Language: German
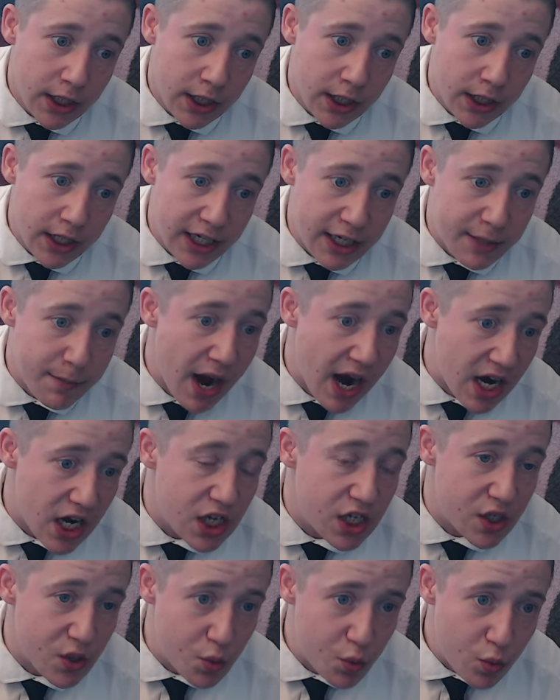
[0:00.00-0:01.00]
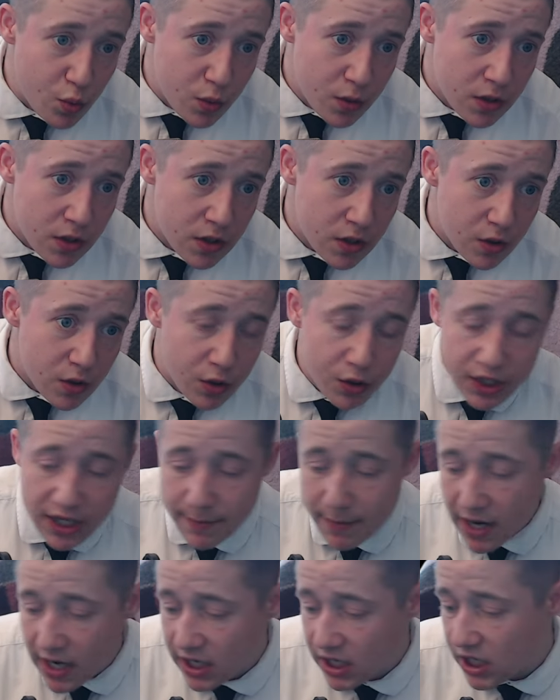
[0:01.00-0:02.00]
ich mache zu und da
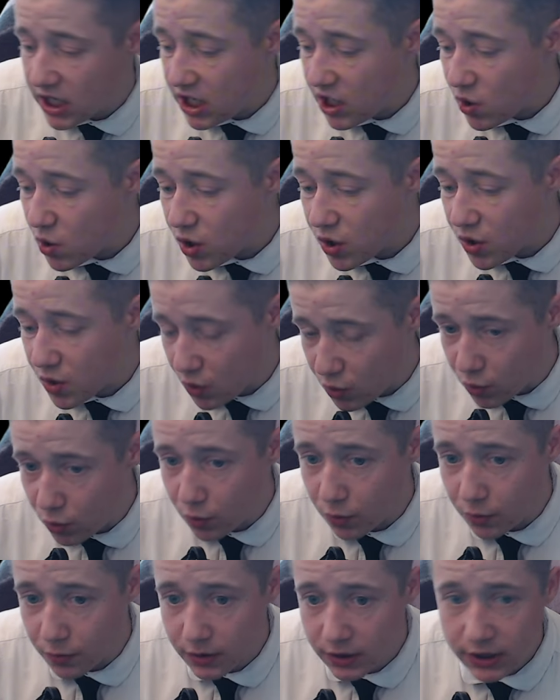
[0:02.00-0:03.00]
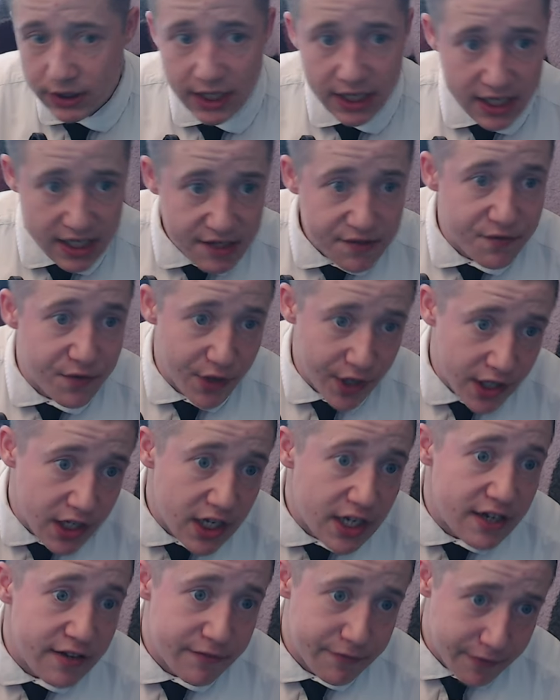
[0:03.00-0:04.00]
mache ich nicht nur zu. Dann ist
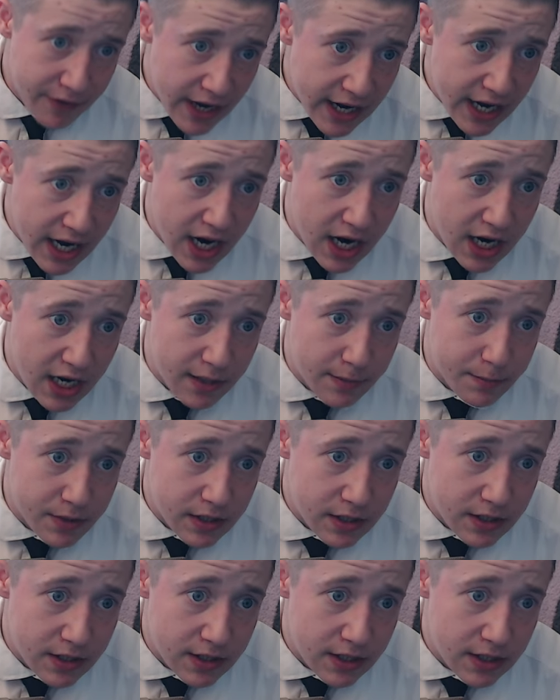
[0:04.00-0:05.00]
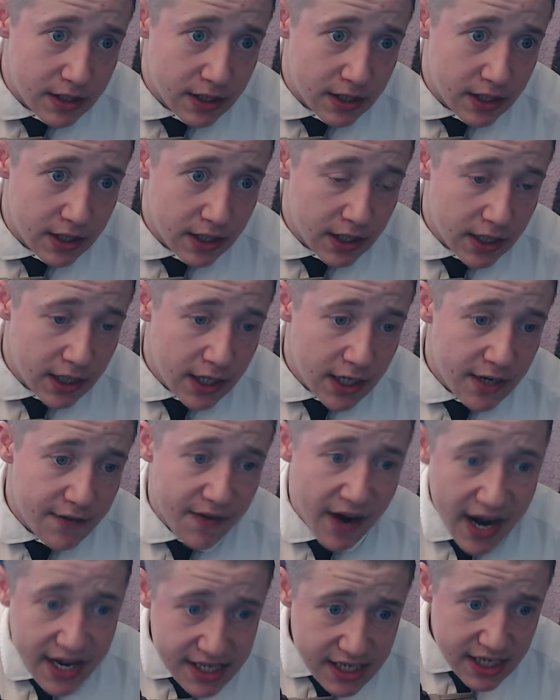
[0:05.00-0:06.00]
wirklich Feierabend.
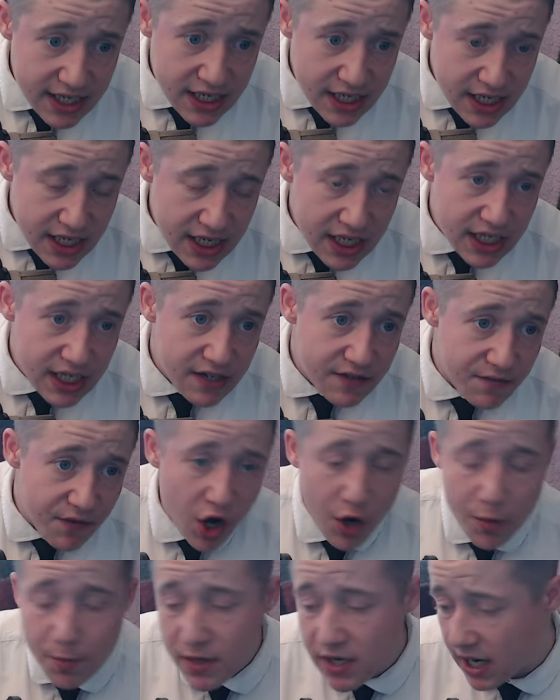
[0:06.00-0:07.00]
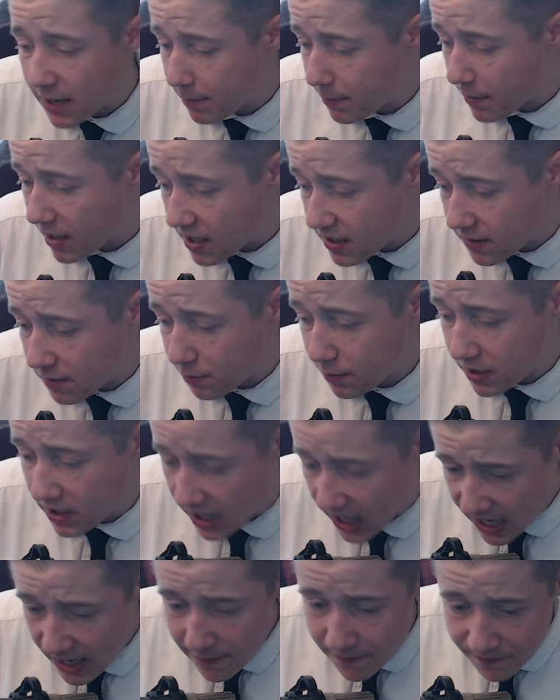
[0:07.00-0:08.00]
Weiß ich nicht, warum mit, man mit
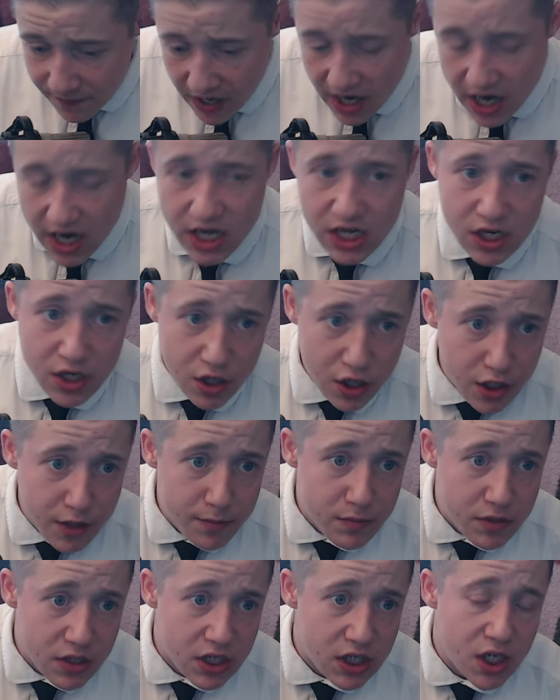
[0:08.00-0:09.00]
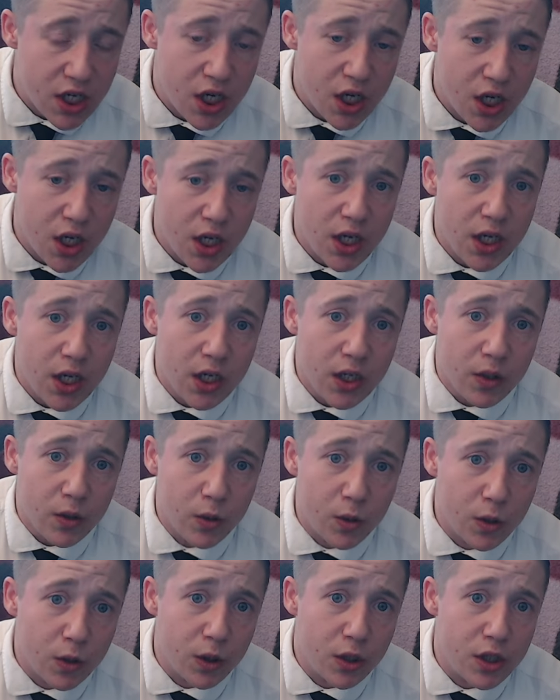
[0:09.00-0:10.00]
halbem Warten kommt
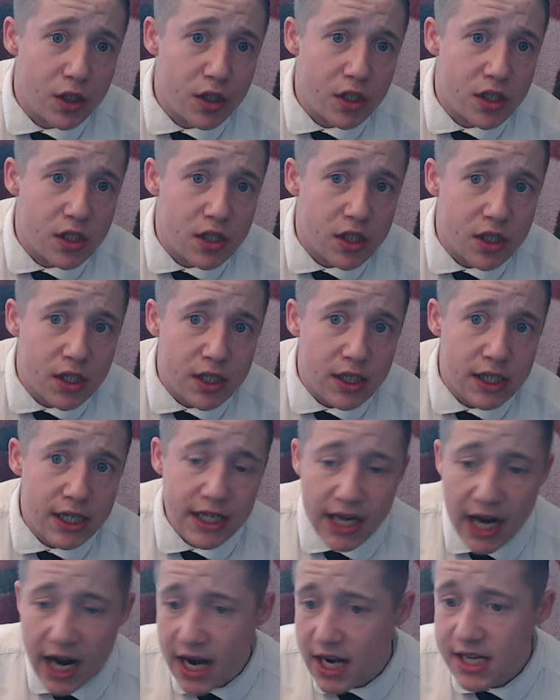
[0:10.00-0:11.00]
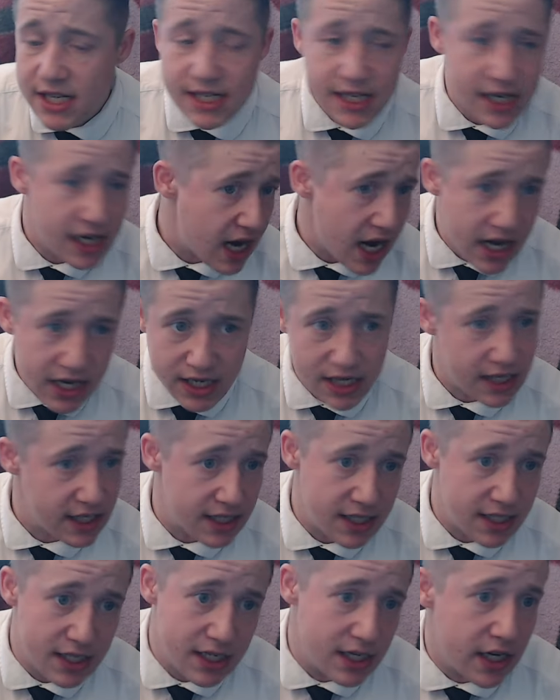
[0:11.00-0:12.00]
und nicht alles gleich
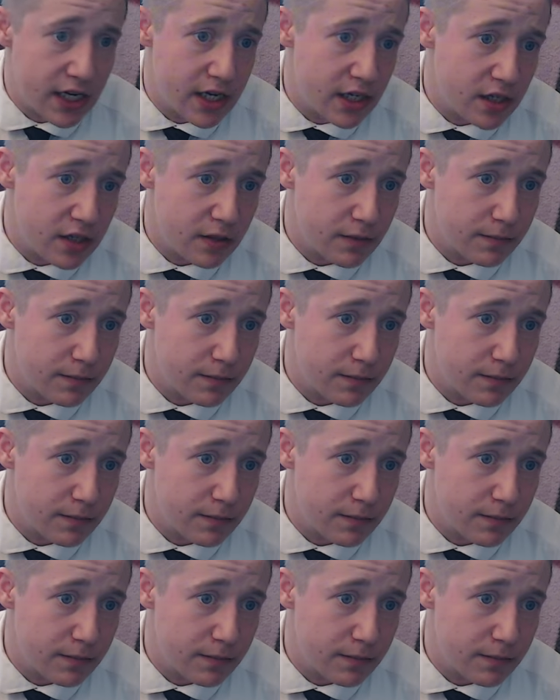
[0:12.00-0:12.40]
erzählt.